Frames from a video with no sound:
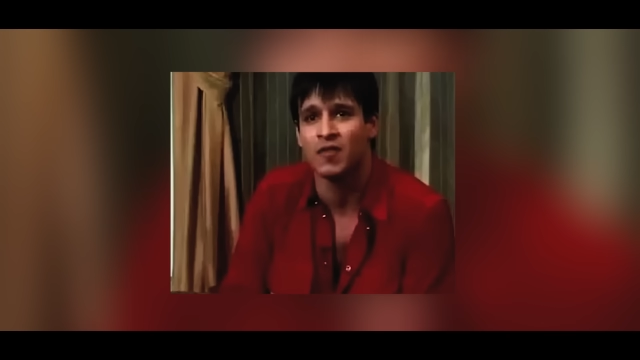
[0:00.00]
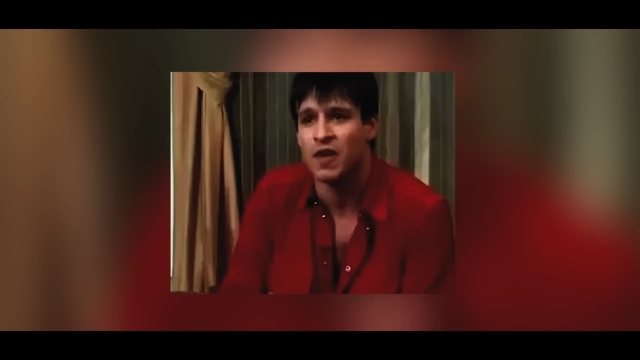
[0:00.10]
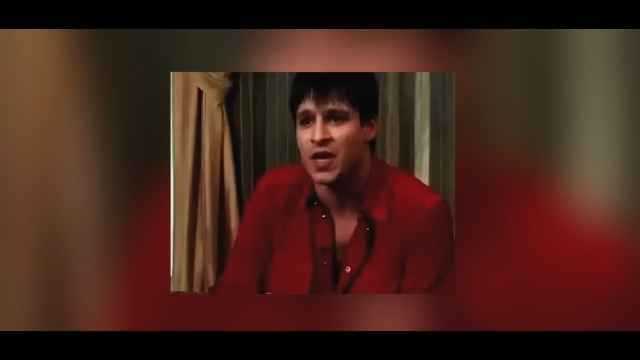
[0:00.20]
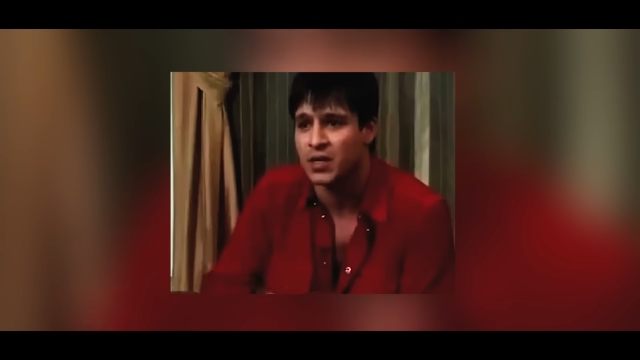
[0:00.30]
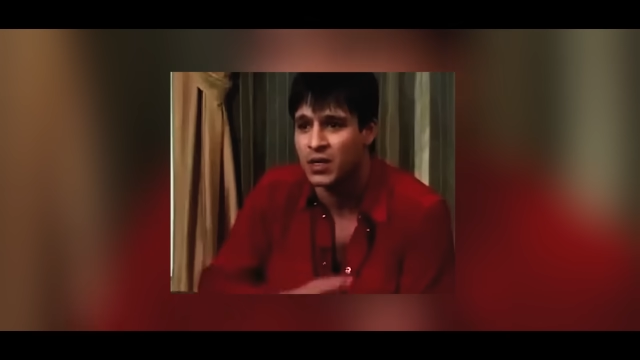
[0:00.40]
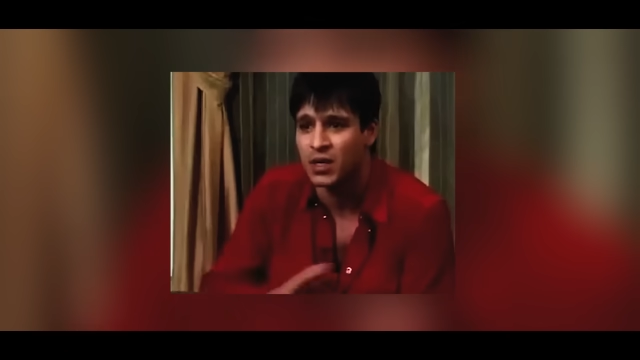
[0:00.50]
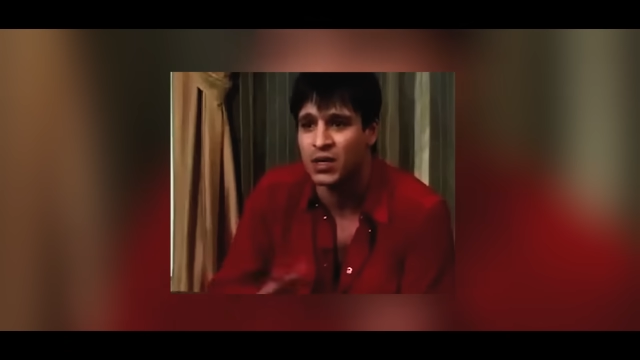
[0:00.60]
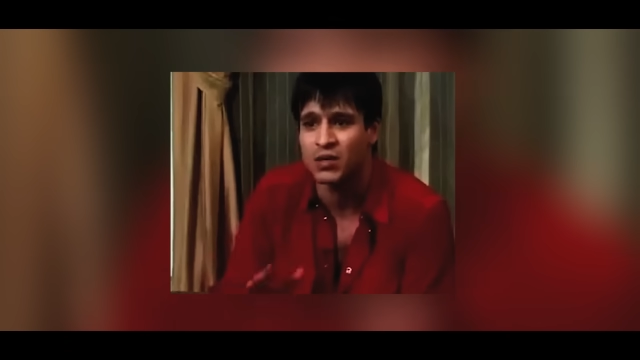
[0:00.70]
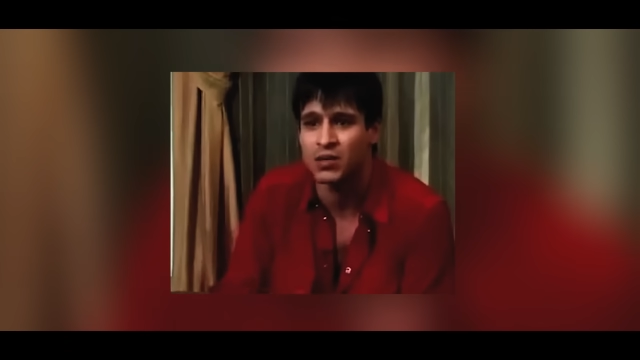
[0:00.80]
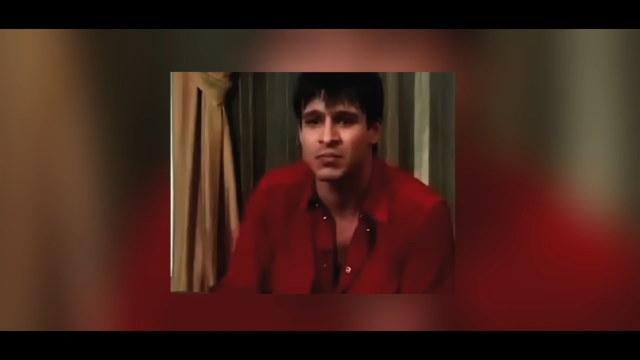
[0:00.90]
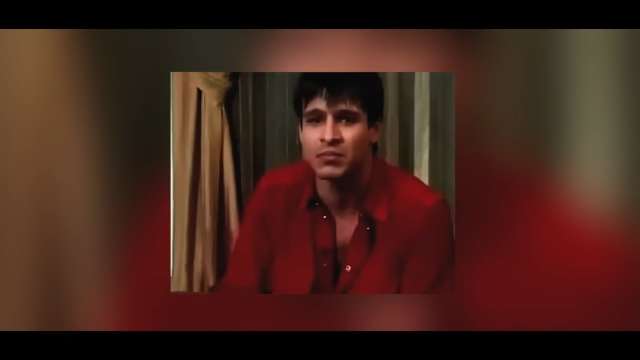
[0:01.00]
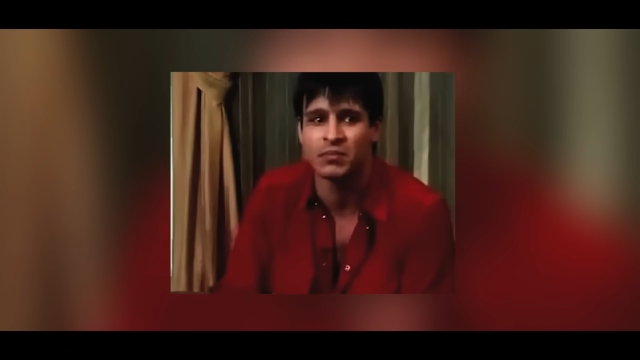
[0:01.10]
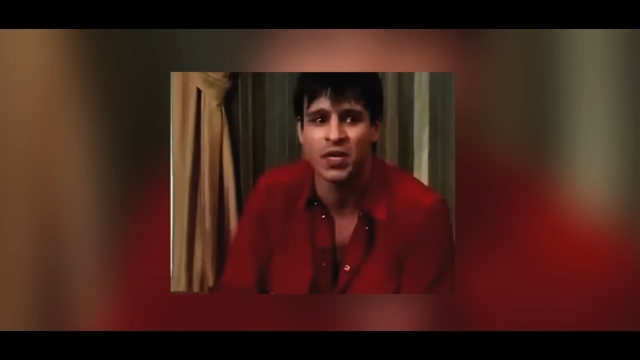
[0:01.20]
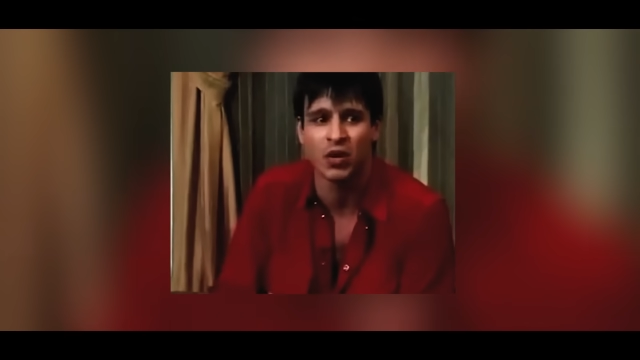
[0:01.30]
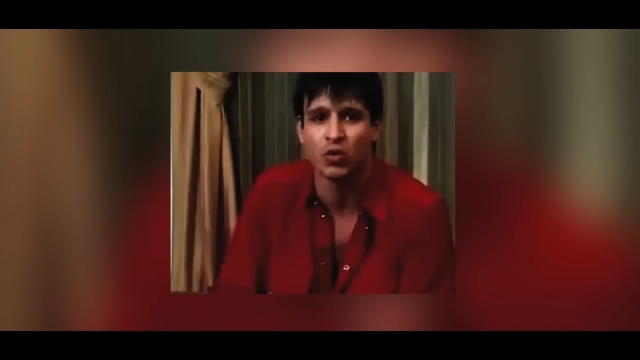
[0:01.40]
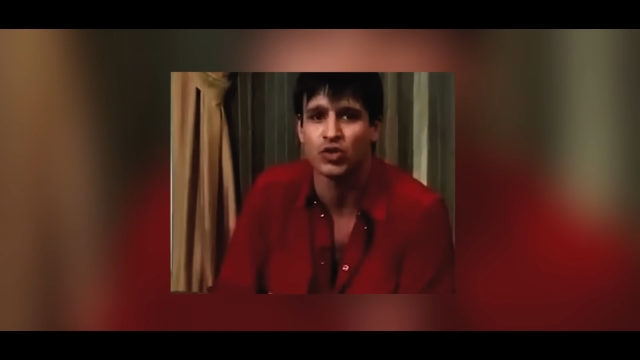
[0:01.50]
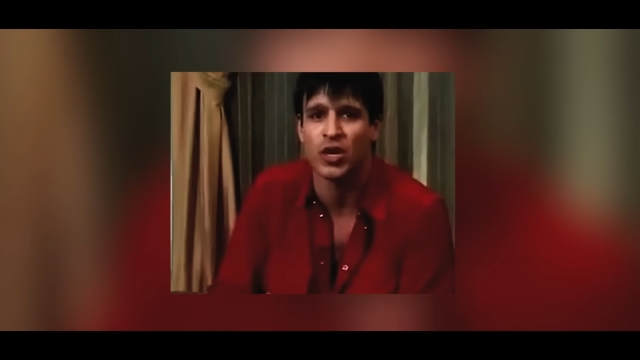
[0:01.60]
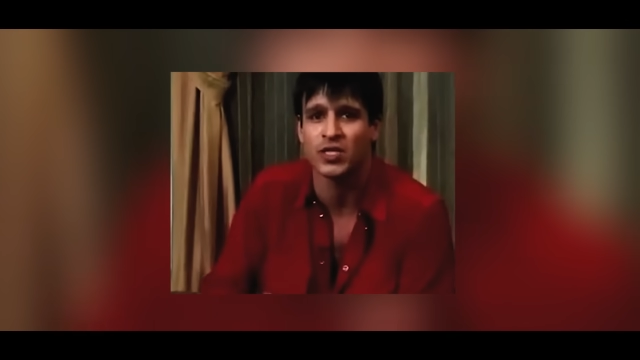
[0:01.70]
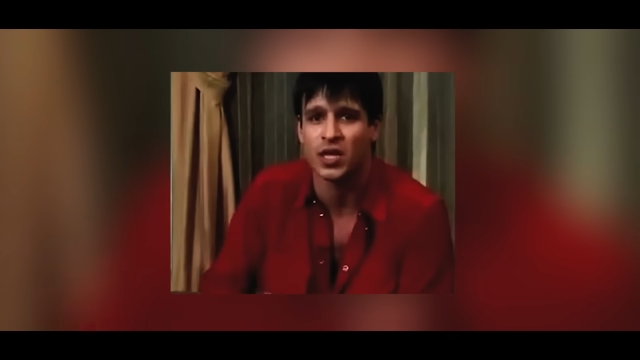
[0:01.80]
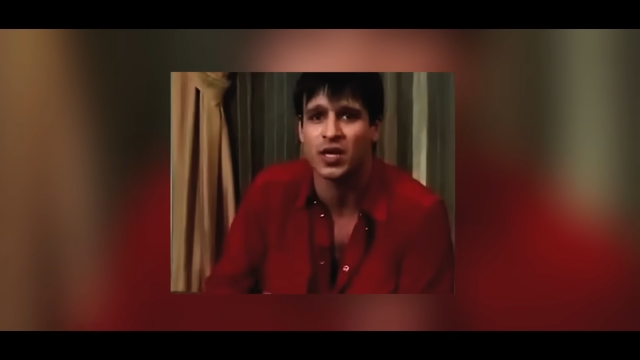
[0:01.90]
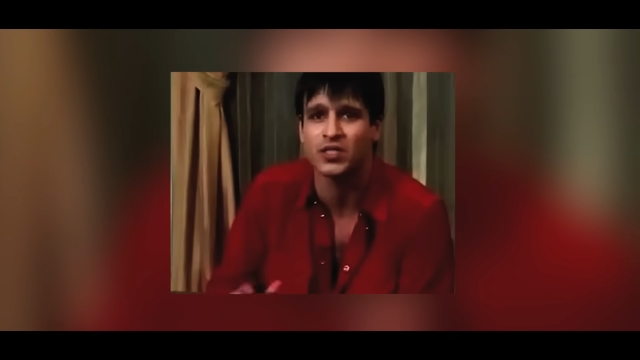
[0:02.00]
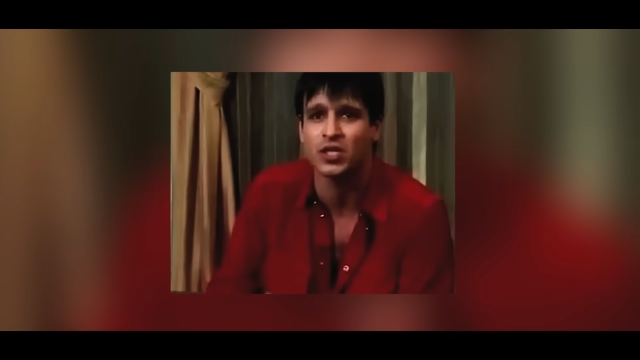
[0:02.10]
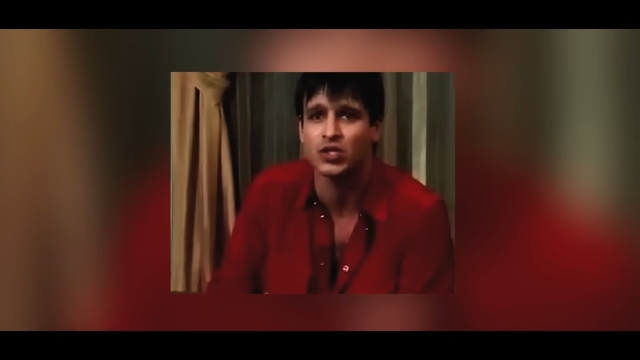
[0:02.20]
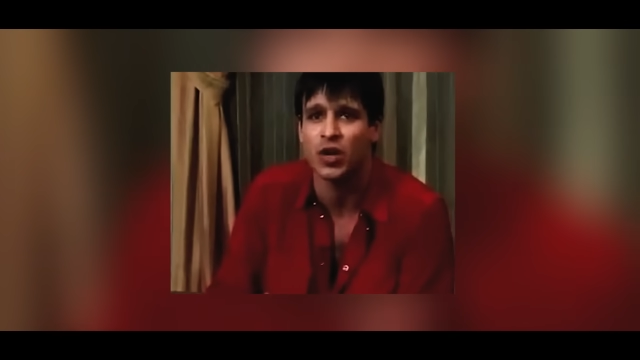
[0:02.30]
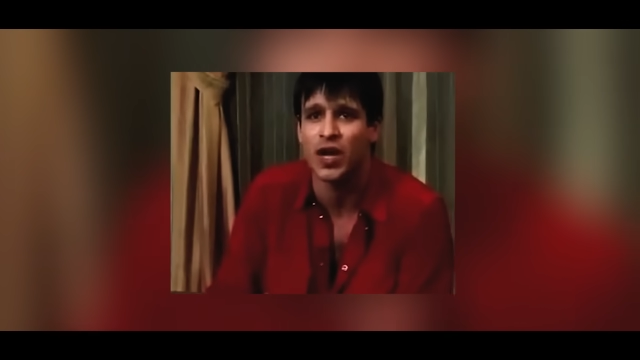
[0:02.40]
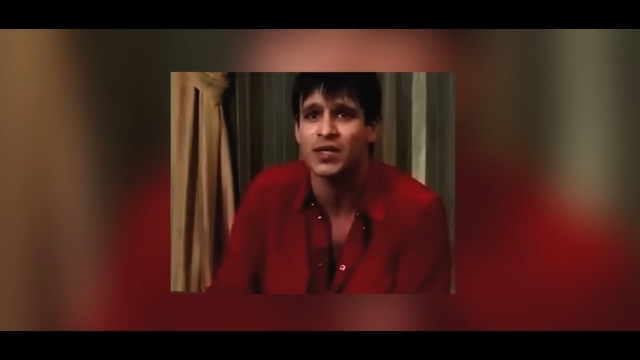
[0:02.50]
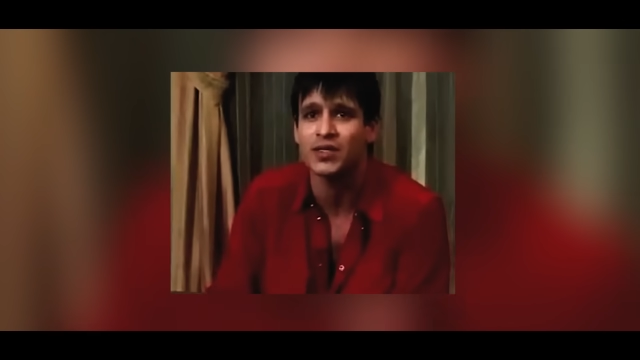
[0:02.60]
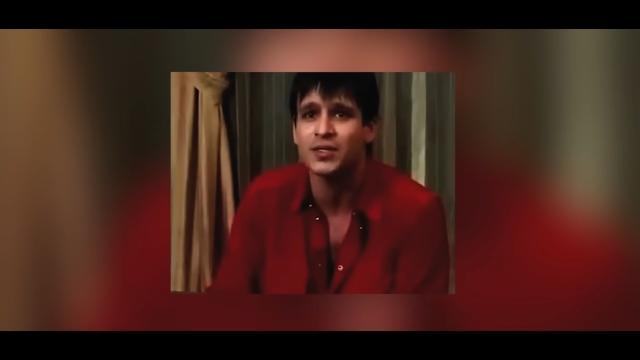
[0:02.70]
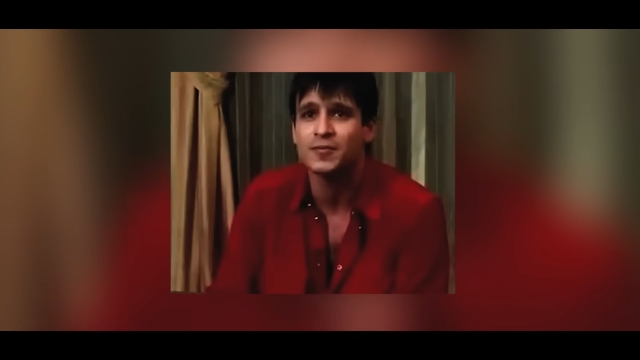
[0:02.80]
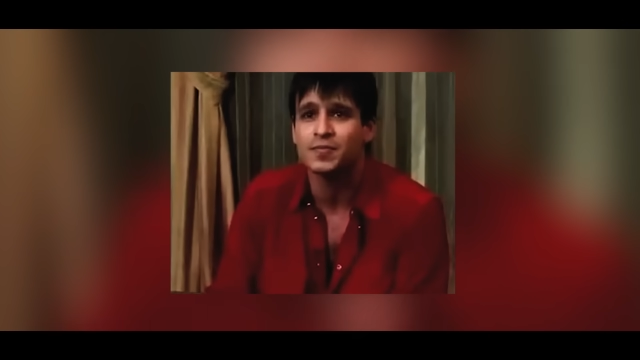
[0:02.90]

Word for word: अफेयर मेरा हो चुका है चक्कर चल चुका है